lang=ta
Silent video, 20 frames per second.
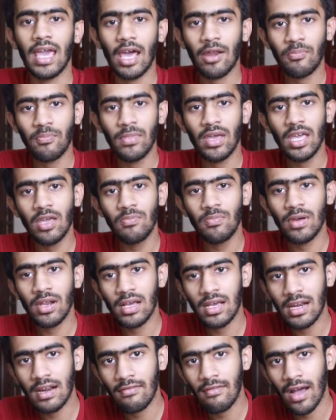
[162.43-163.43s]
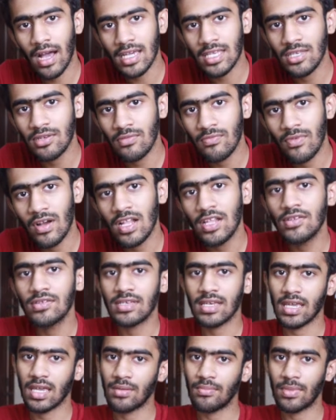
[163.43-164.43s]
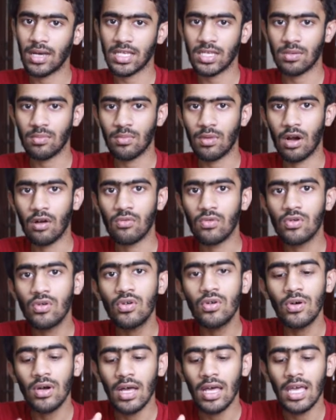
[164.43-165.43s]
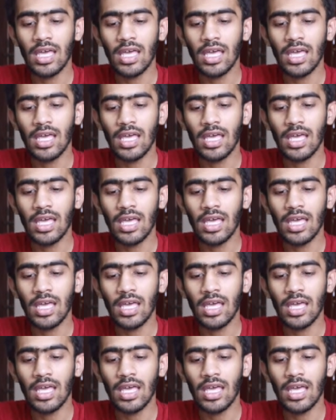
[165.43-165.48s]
ஏற்கனவே இப்போ இருக்கிற மேக்ஸிமம் வேல்யூ செகண்ட் மேக்ஸிமம் ஆகும்